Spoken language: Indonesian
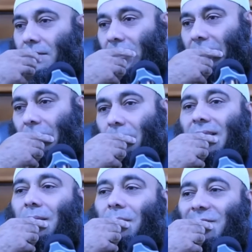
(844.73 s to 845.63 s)
dia bilang.
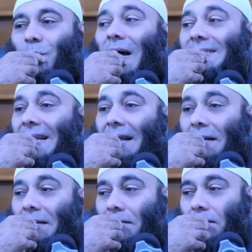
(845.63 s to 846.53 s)
Yang pertama tuh puasa.
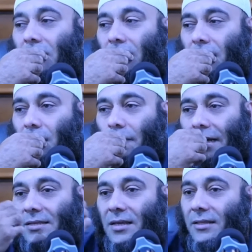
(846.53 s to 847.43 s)

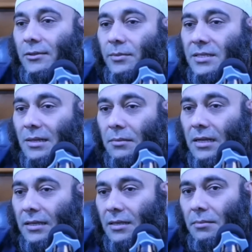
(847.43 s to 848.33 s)
Puasa itu bisa
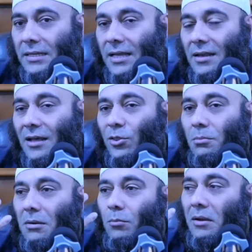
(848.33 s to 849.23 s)
mengakibatkan
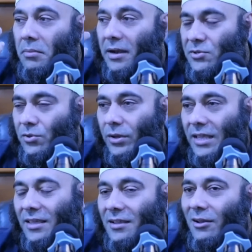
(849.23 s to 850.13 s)
atau membuat brain
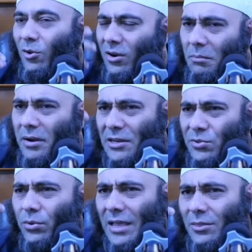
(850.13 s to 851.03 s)
shocking. Jadi kalau orang brain
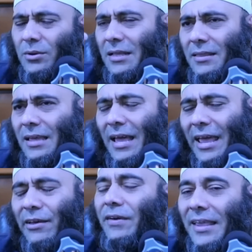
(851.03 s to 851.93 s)
shocking tuh nanti
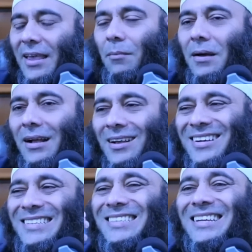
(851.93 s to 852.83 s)
efeknya apa?
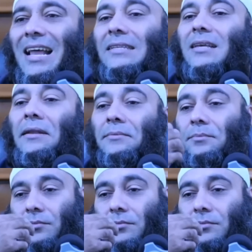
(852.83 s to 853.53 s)
Kekecerdasan.